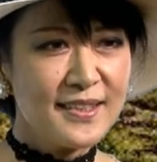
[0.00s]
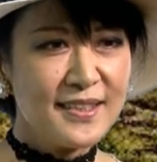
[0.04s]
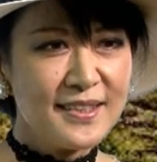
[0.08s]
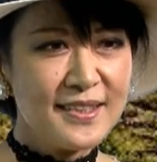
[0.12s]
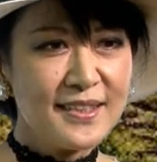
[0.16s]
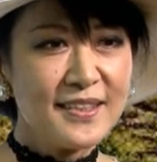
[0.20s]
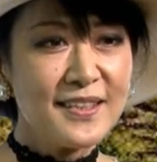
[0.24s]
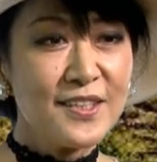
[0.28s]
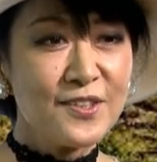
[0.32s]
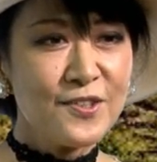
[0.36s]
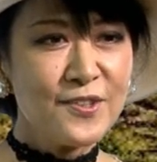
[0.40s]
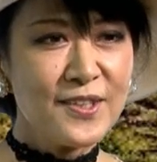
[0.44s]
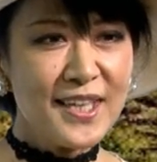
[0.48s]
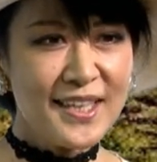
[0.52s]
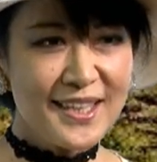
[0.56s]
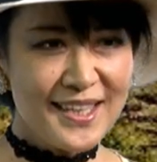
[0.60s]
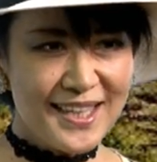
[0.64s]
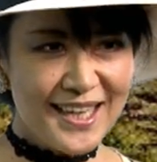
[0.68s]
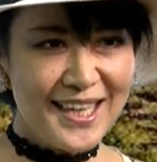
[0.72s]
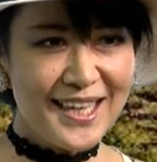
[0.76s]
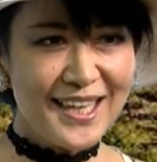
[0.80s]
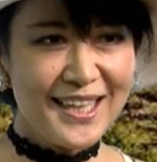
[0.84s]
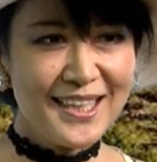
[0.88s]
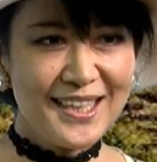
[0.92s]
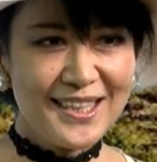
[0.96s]
聞いてくれ
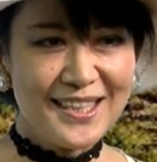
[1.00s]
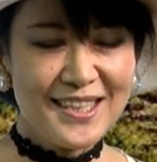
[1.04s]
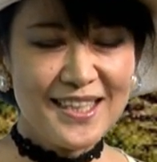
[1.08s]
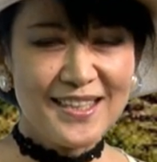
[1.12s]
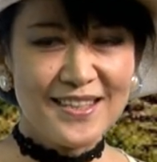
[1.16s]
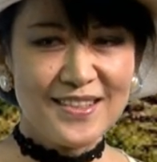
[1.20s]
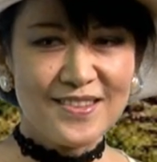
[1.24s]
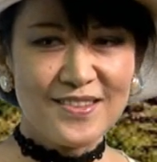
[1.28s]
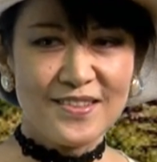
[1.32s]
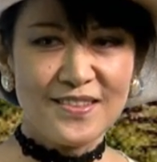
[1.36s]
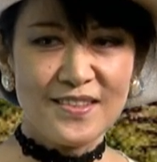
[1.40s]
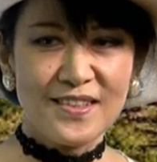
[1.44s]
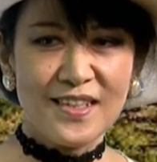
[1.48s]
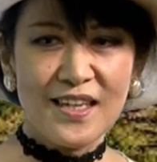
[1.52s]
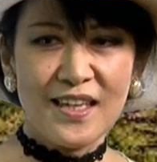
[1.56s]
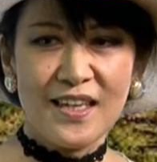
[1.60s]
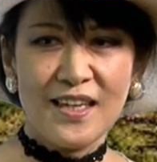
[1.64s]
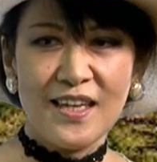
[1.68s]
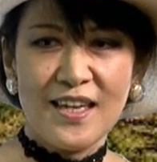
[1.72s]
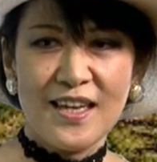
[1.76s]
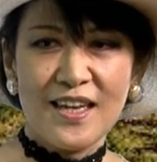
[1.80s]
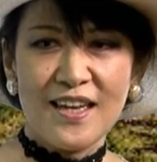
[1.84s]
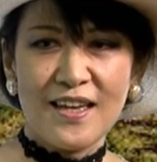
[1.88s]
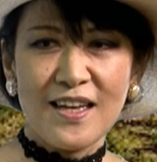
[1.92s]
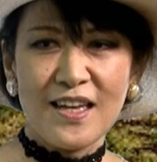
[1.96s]
てそして
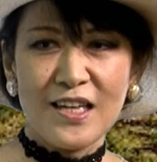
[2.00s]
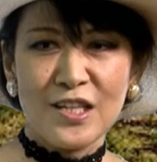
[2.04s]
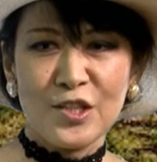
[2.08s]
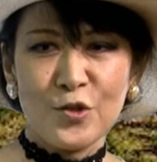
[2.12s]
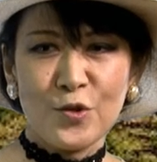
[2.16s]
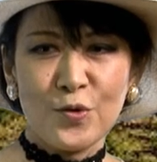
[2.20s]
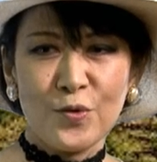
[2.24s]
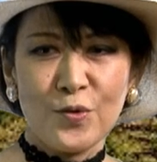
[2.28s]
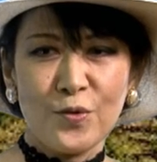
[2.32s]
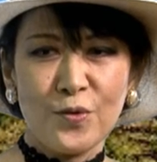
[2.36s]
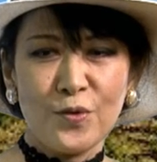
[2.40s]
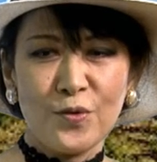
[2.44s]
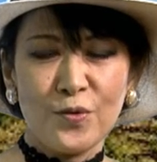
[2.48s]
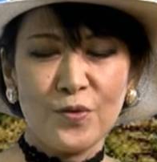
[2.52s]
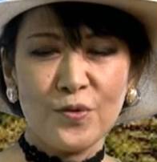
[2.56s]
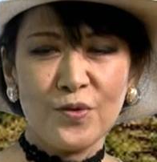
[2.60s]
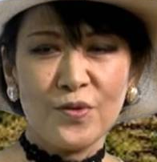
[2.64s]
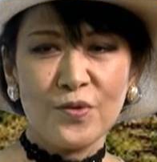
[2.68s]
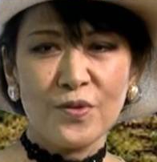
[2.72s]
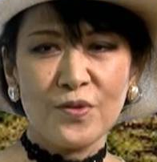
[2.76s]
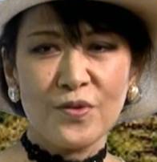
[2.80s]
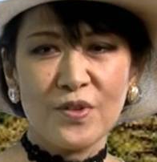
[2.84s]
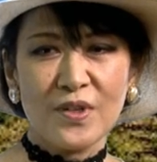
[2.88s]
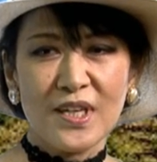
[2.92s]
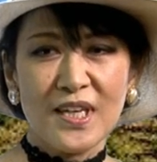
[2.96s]
あの
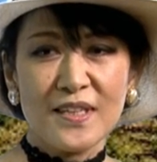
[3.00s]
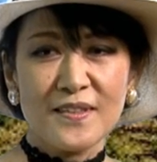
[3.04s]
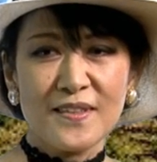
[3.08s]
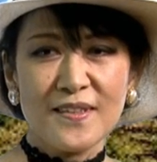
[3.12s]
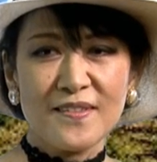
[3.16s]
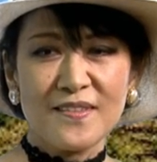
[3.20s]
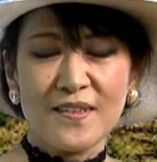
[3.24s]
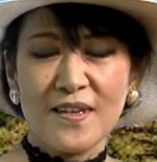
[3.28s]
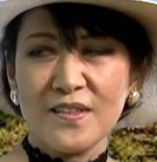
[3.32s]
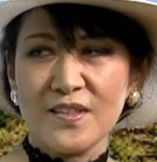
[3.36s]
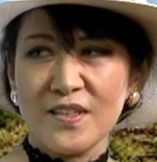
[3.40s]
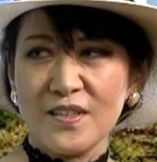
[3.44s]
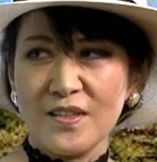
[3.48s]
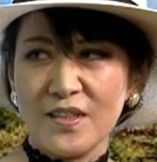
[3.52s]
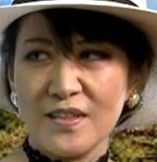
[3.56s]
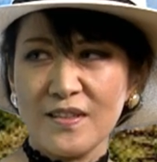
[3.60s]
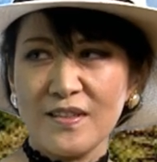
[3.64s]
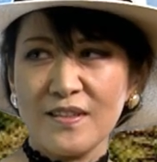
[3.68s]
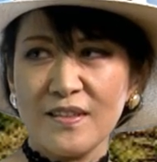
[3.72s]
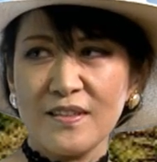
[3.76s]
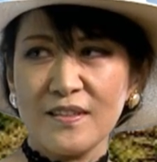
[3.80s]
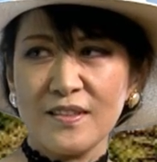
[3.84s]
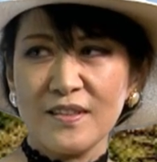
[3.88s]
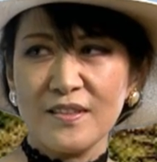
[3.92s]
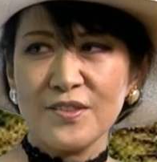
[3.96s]
患者さん
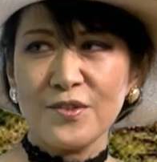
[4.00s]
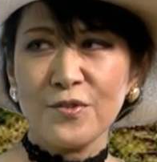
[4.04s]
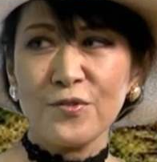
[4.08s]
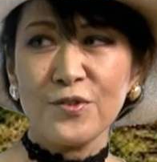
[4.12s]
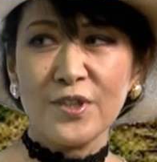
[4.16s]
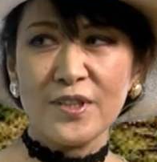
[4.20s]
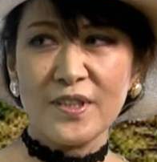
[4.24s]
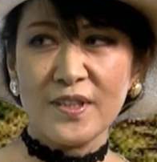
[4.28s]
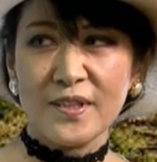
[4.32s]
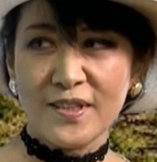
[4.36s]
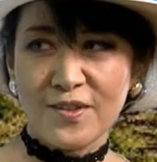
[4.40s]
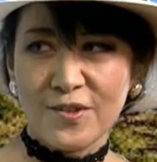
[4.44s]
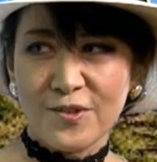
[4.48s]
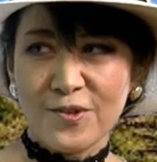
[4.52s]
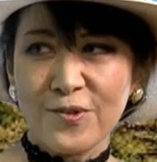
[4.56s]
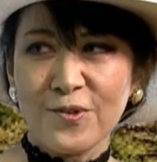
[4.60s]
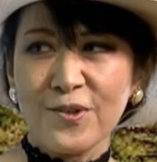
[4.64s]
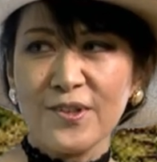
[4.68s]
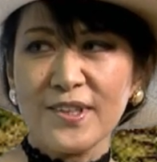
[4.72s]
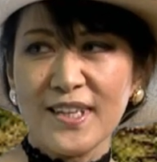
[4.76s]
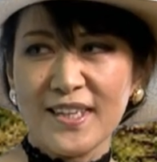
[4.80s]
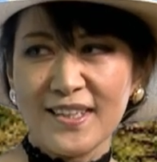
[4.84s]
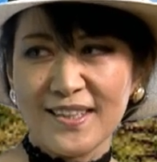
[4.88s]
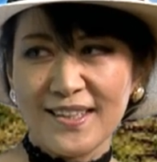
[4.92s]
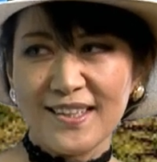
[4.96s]
に非常に喜
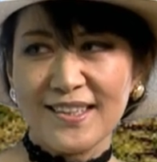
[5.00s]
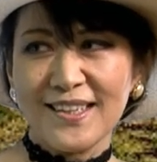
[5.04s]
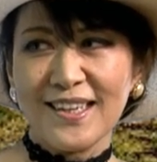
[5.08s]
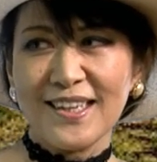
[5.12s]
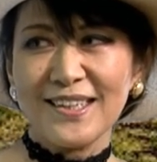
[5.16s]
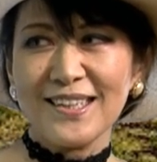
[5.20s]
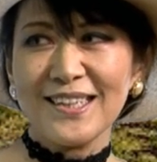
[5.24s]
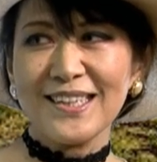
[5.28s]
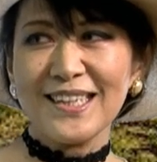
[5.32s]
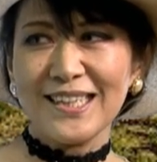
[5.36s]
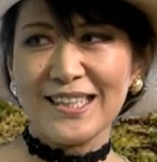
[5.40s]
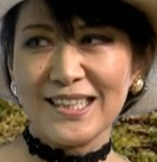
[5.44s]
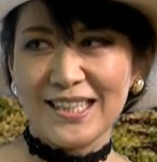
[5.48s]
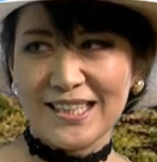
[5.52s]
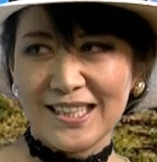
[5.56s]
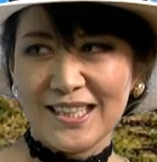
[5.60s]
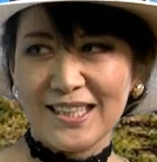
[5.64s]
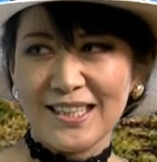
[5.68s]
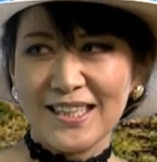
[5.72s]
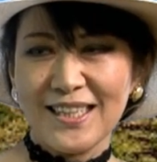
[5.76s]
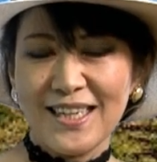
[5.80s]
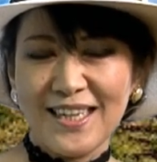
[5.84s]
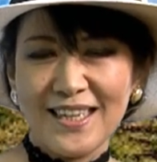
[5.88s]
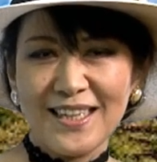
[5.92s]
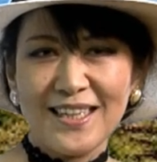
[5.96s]
んでいただいたり、
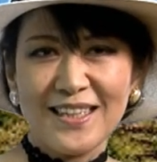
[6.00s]
えー、